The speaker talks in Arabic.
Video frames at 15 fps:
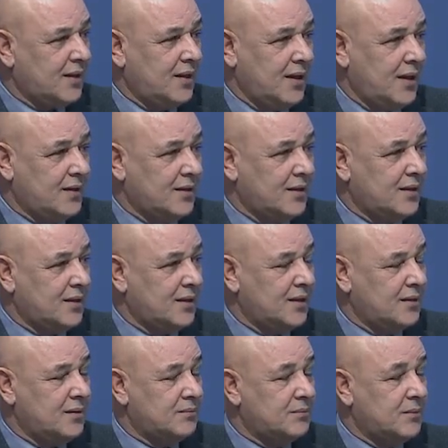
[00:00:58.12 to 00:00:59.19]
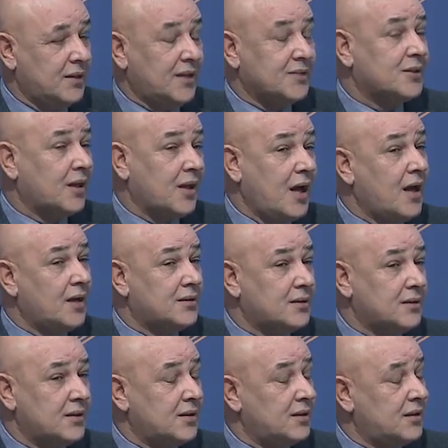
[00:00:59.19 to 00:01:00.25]
يعني آه، اعتقاد
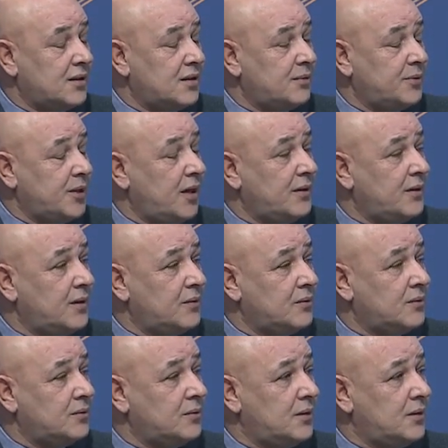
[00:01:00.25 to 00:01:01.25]
بانه